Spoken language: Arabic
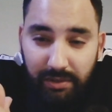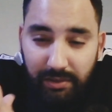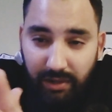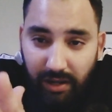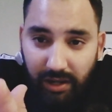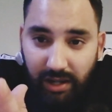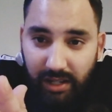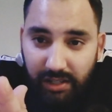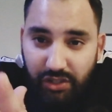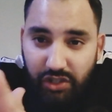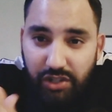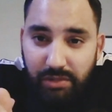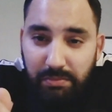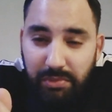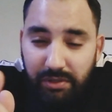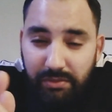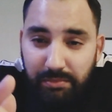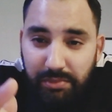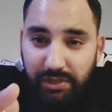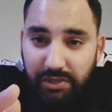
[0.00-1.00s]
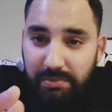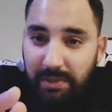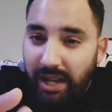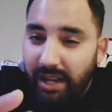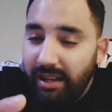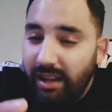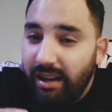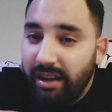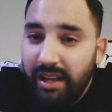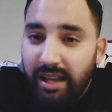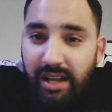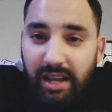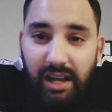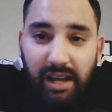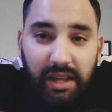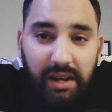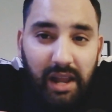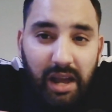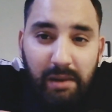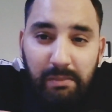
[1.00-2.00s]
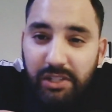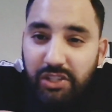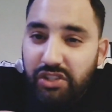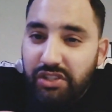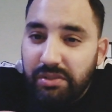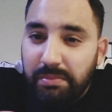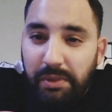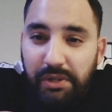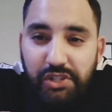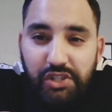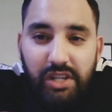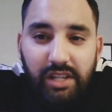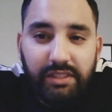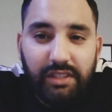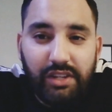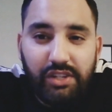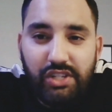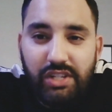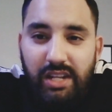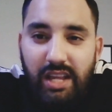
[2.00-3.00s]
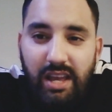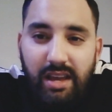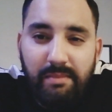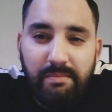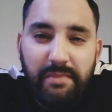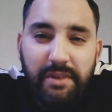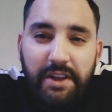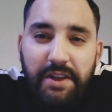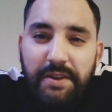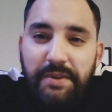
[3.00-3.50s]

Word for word: كان كانت شي بنت بحالها راها ما تصبرش 11 عام